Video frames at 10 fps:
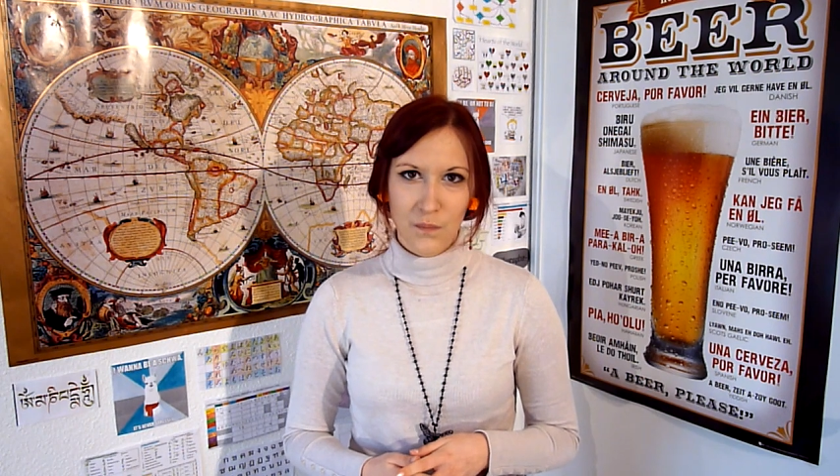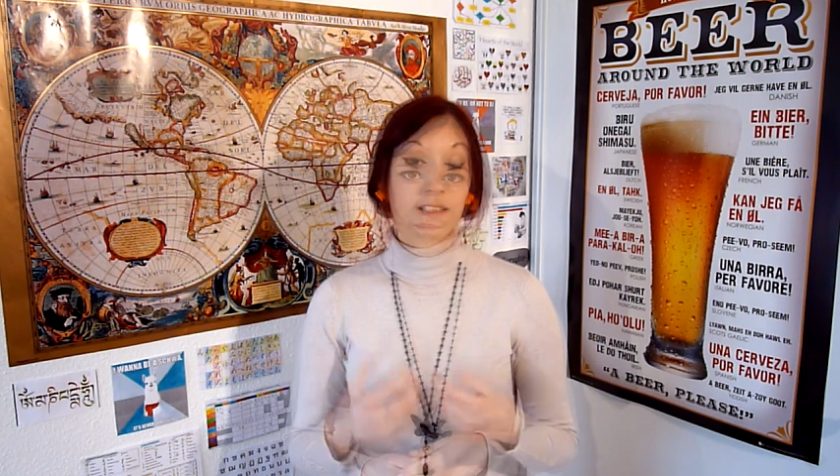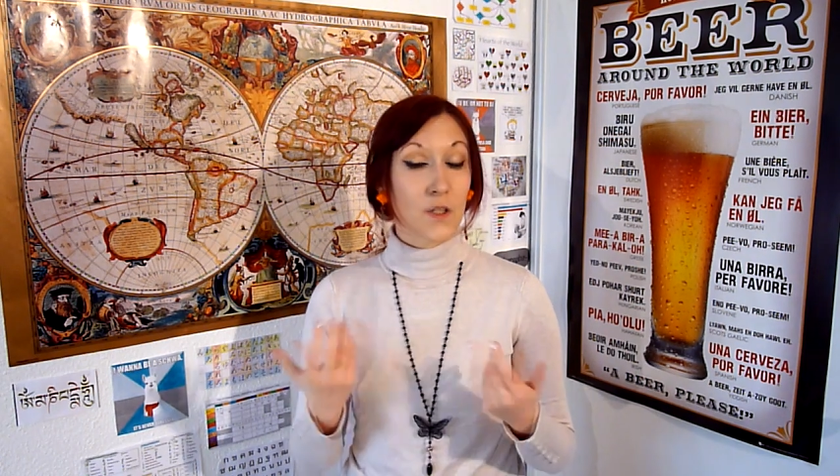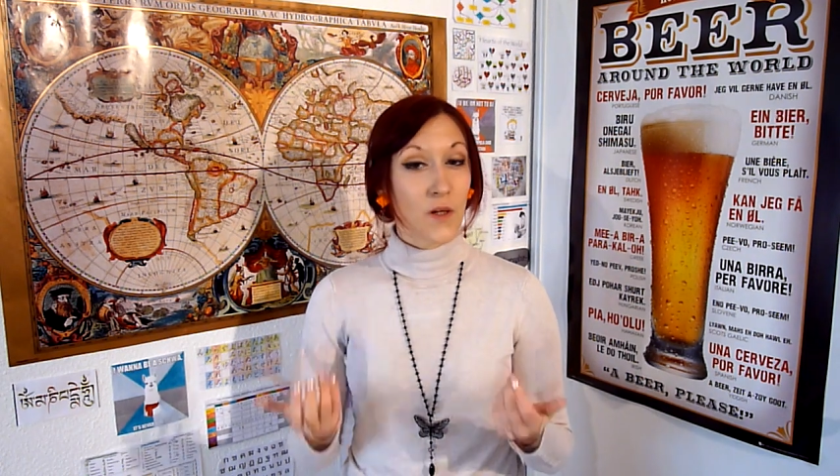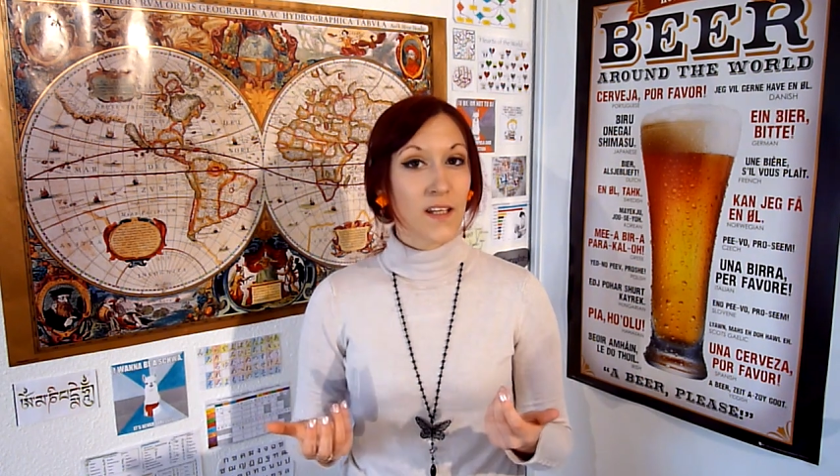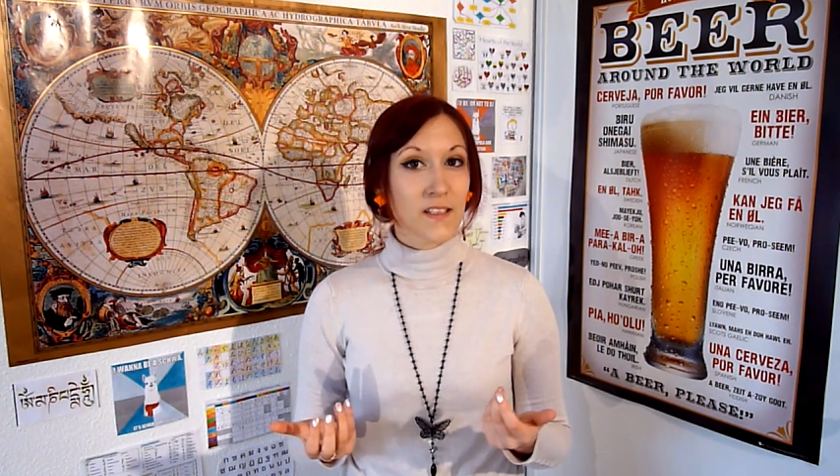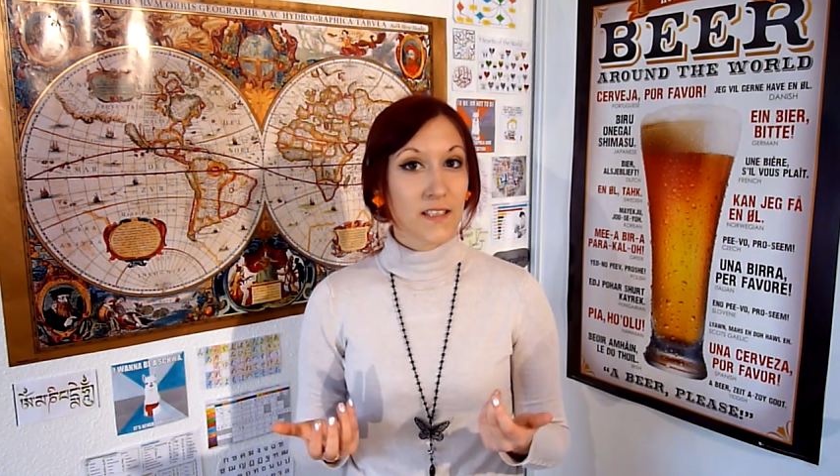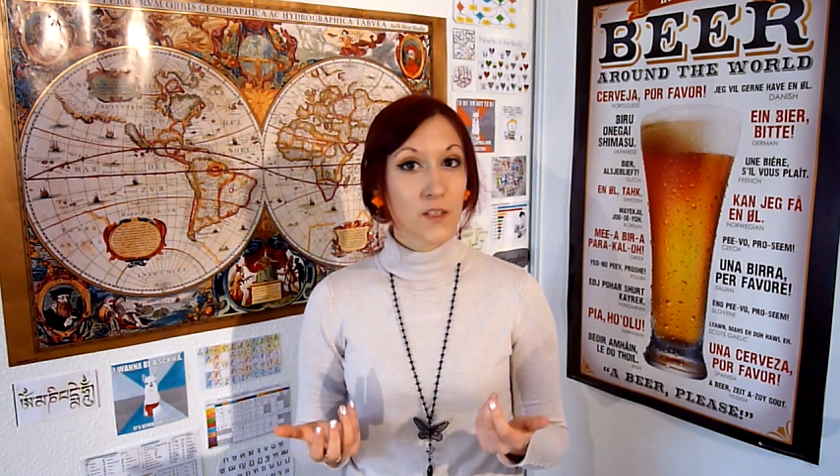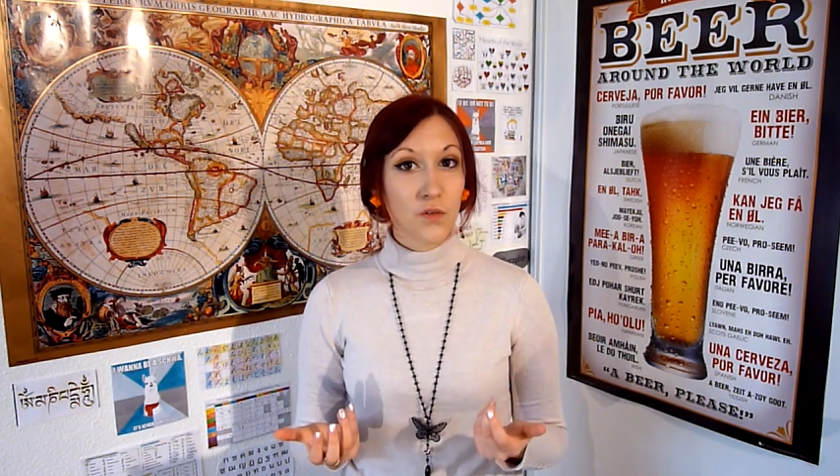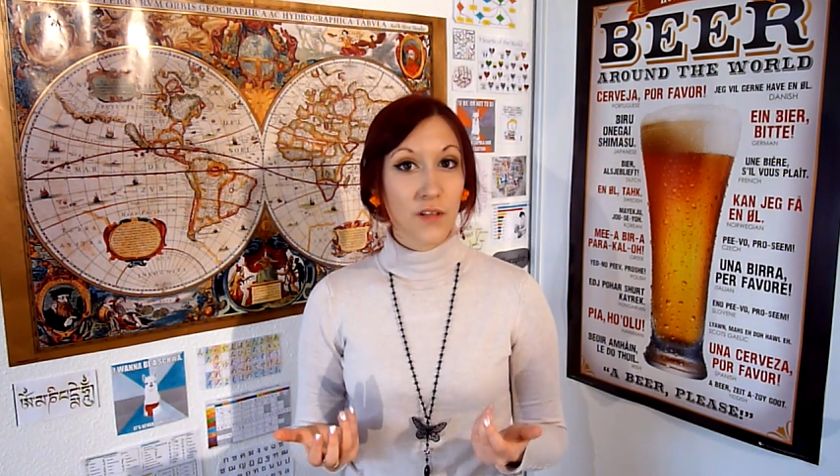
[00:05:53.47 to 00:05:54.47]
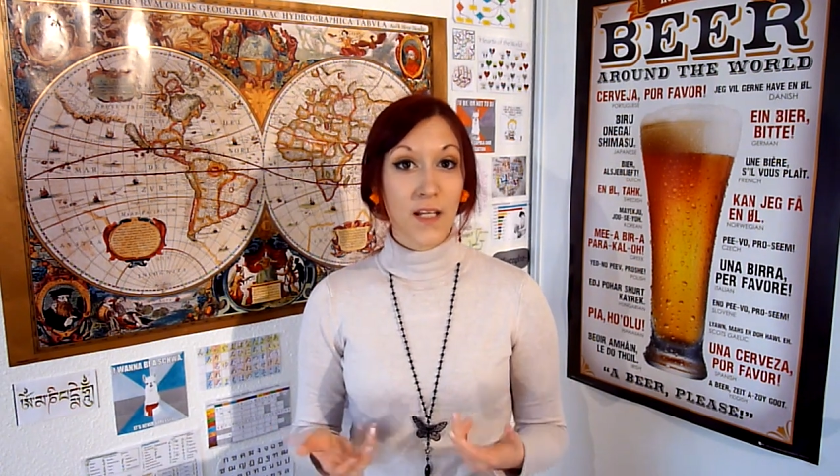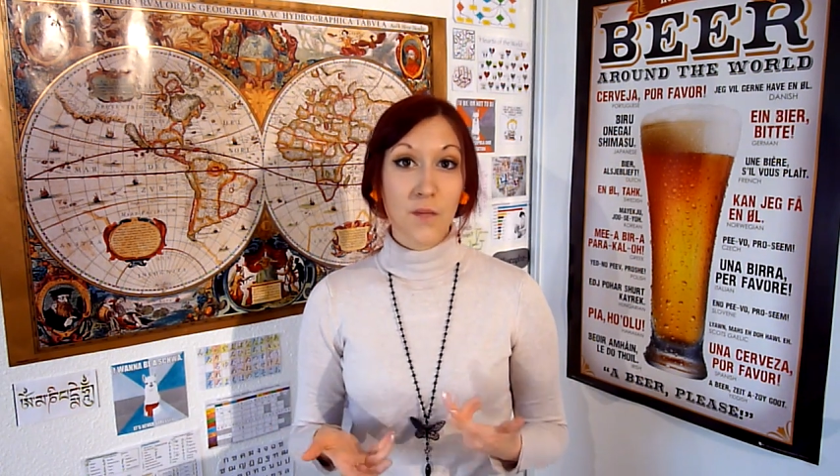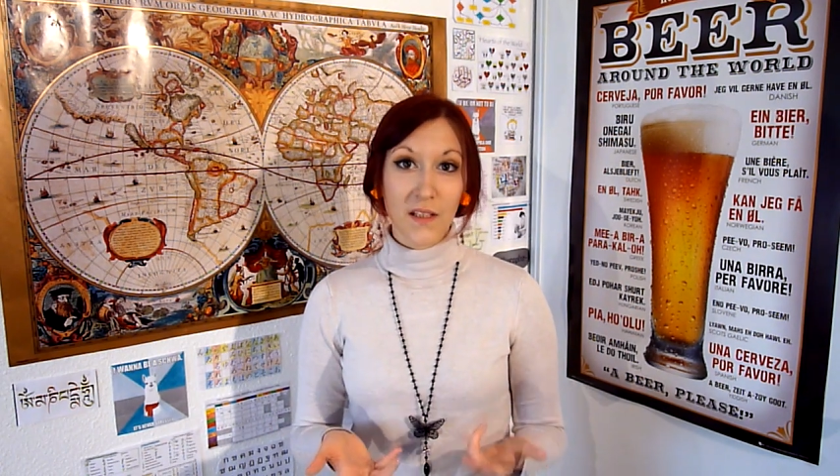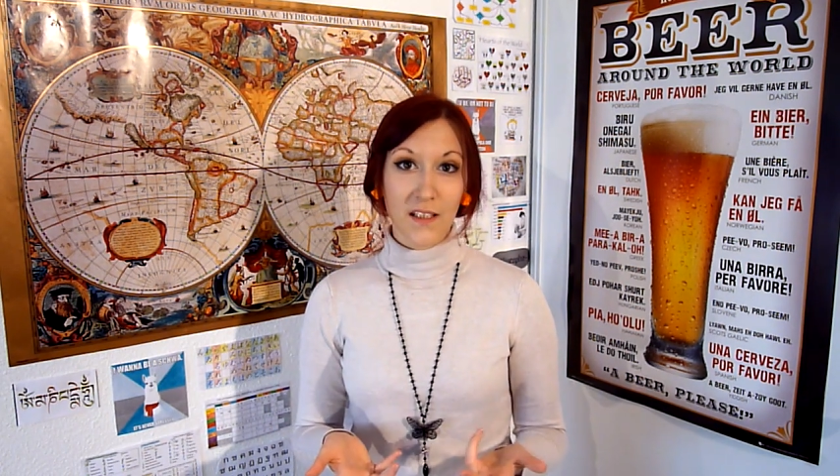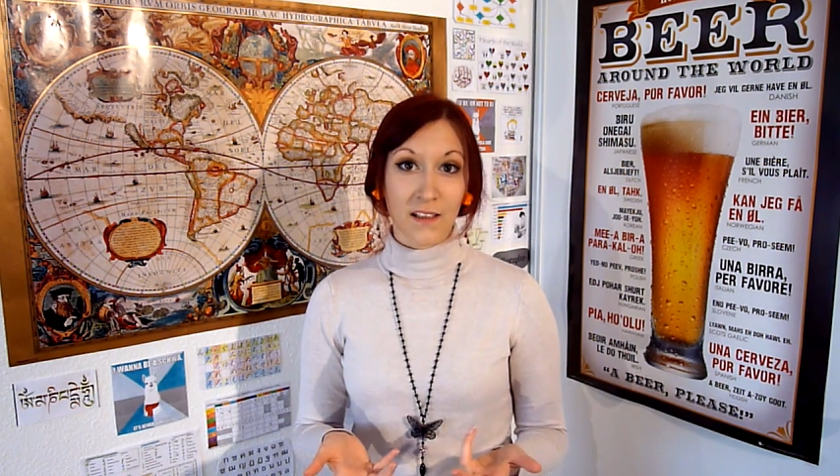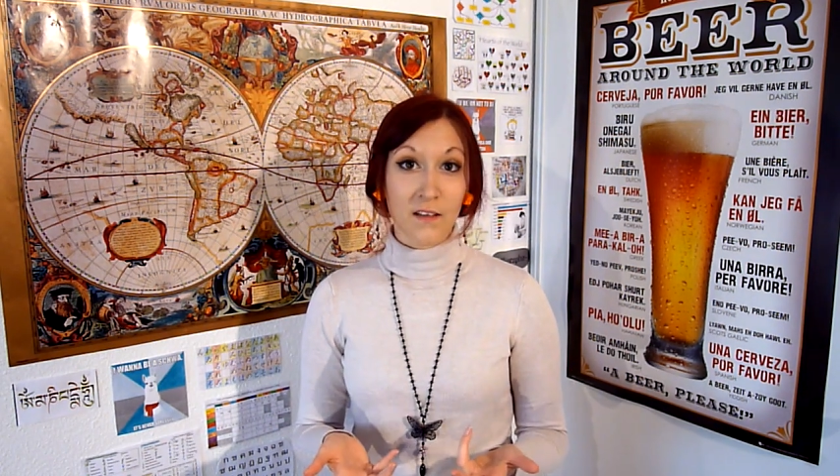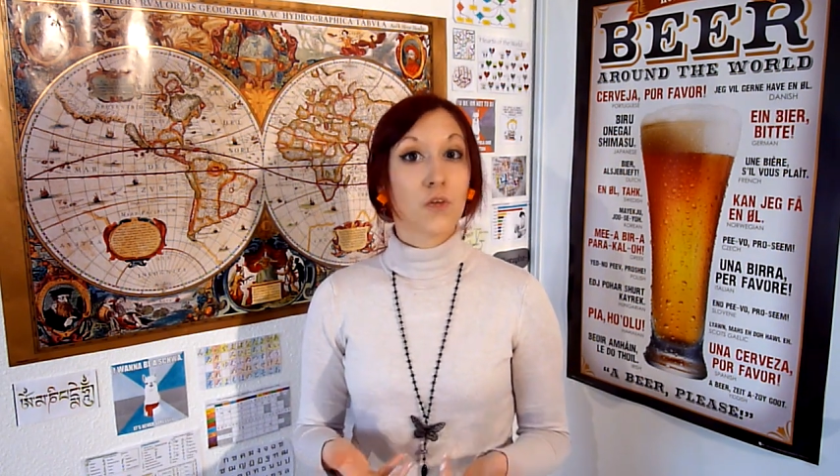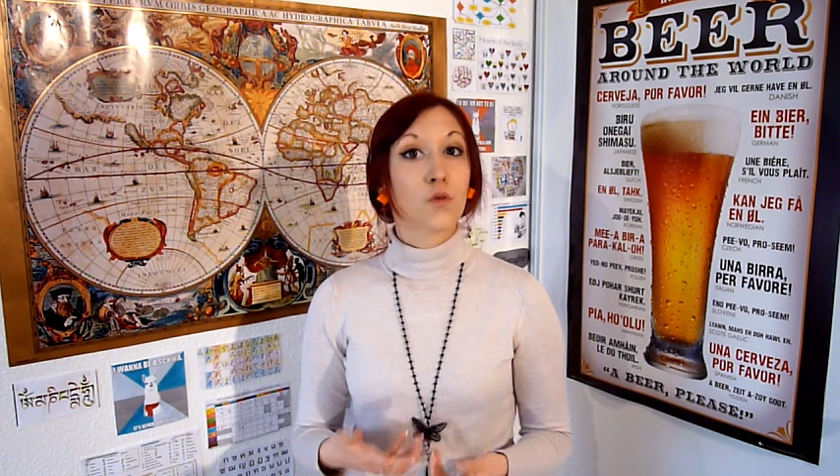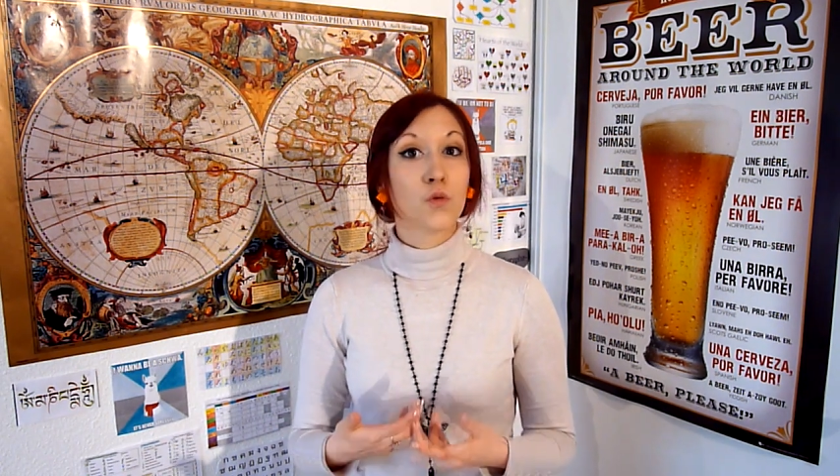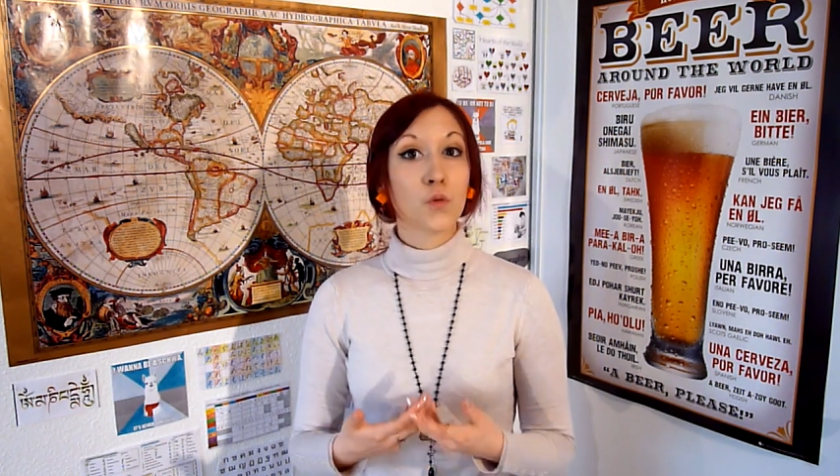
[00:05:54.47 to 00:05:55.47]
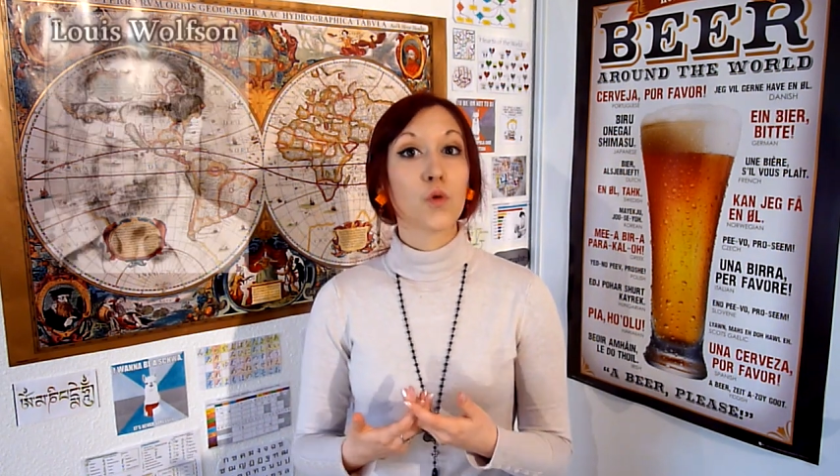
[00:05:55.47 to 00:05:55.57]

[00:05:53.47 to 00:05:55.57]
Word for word: C'est le cas d'un schizophrène américain du nom